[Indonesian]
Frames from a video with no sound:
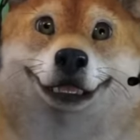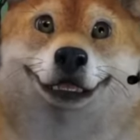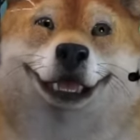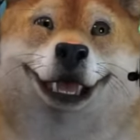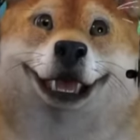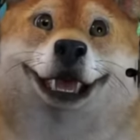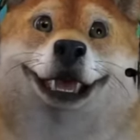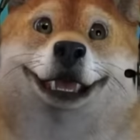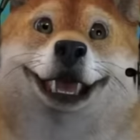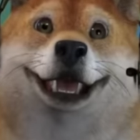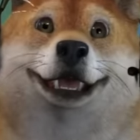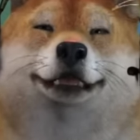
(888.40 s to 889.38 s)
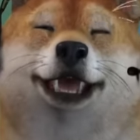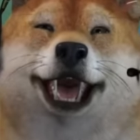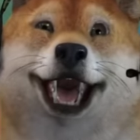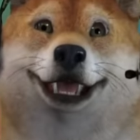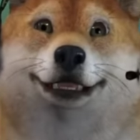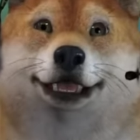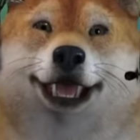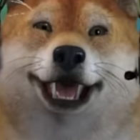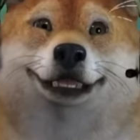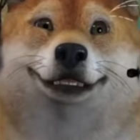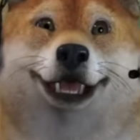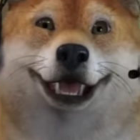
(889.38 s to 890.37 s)
gigi saya itu mengandung
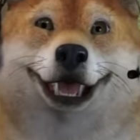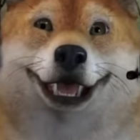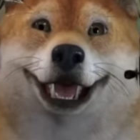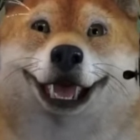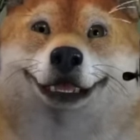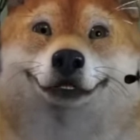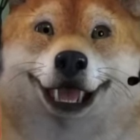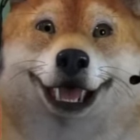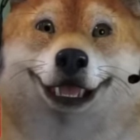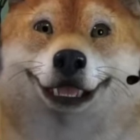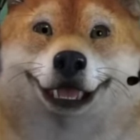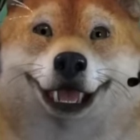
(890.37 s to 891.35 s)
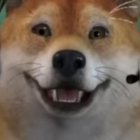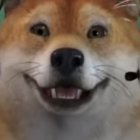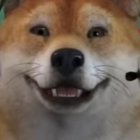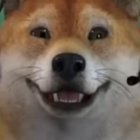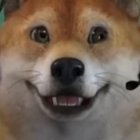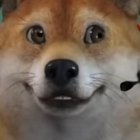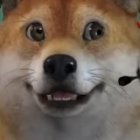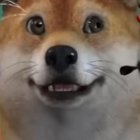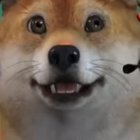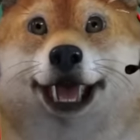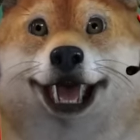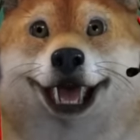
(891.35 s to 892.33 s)
lem besi dan lem karat ya kan lem
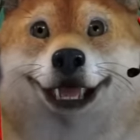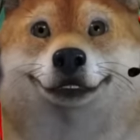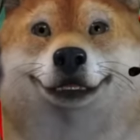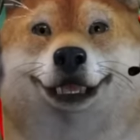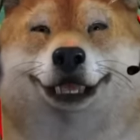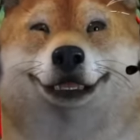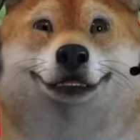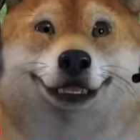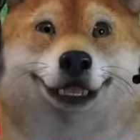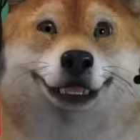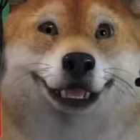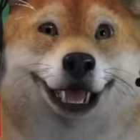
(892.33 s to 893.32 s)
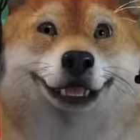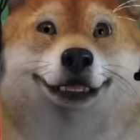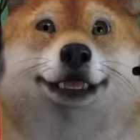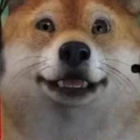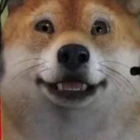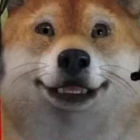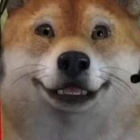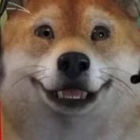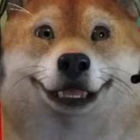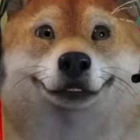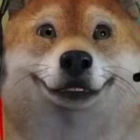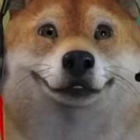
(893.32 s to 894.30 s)
semuanya lem dan tergantung
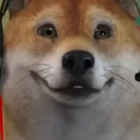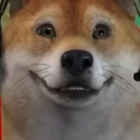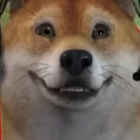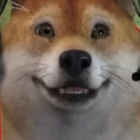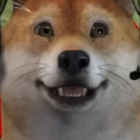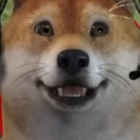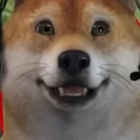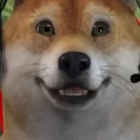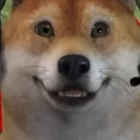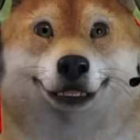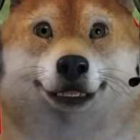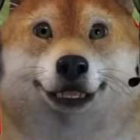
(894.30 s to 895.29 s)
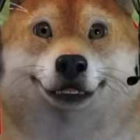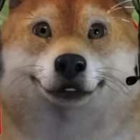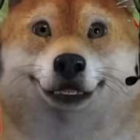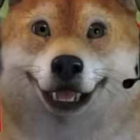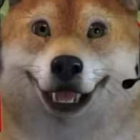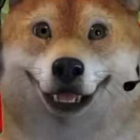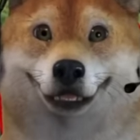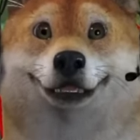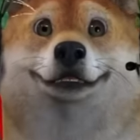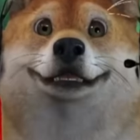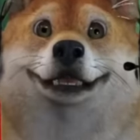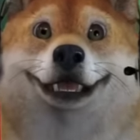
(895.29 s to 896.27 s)
jenis lem apapun itu tidak bisa
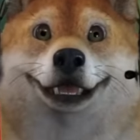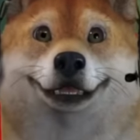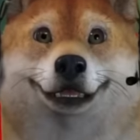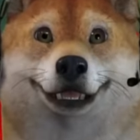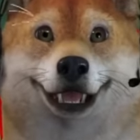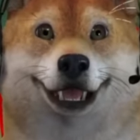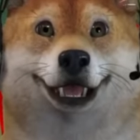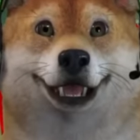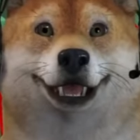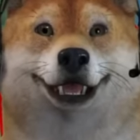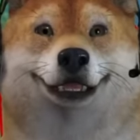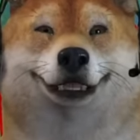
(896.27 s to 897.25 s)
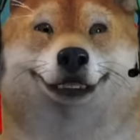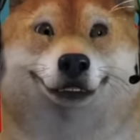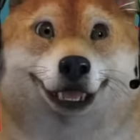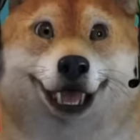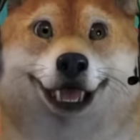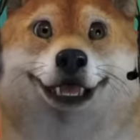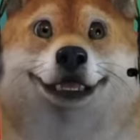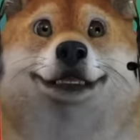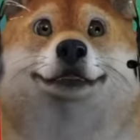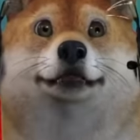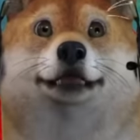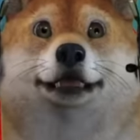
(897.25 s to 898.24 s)
lepas ya kan nah saya makan
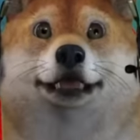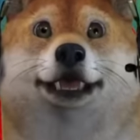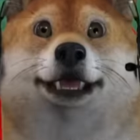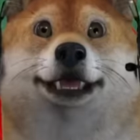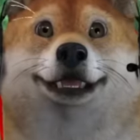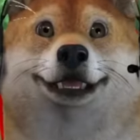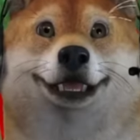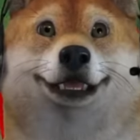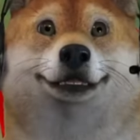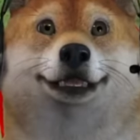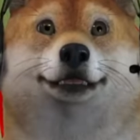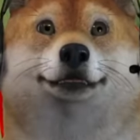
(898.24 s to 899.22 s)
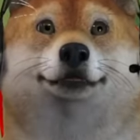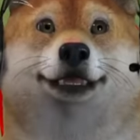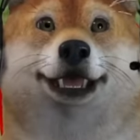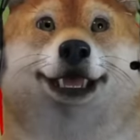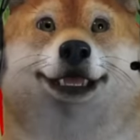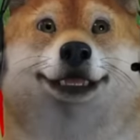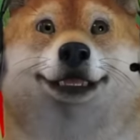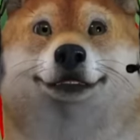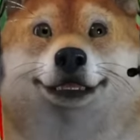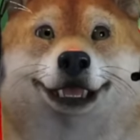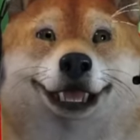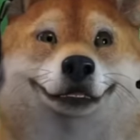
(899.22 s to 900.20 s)
kamu ini belut beh
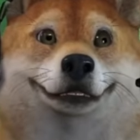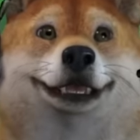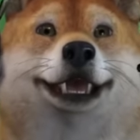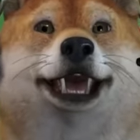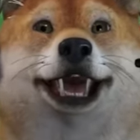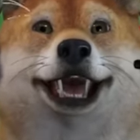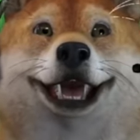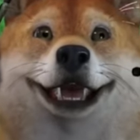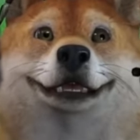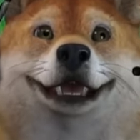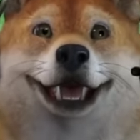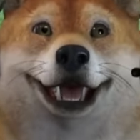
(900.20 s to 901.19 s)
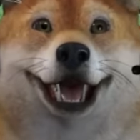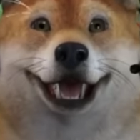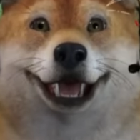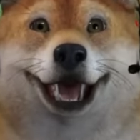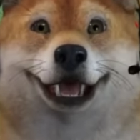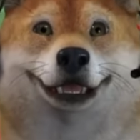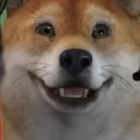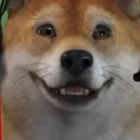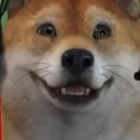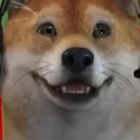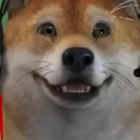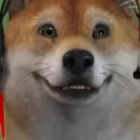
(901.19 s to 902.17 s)
di listrik di listrik kita nggak
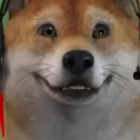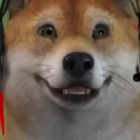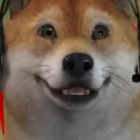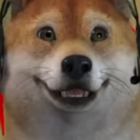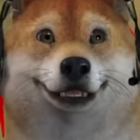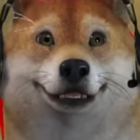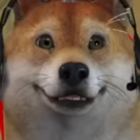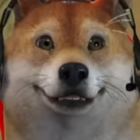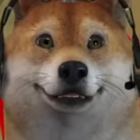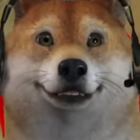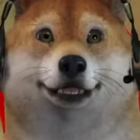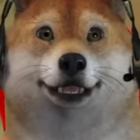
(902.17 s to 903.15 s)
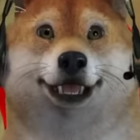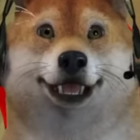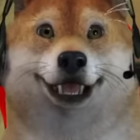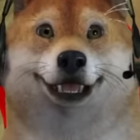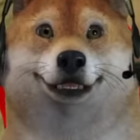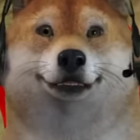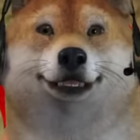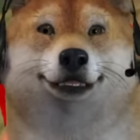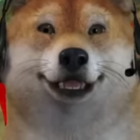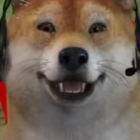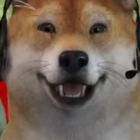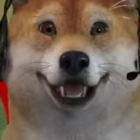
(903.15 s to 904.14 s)
sakit nggak sakit oke teman-temannya kita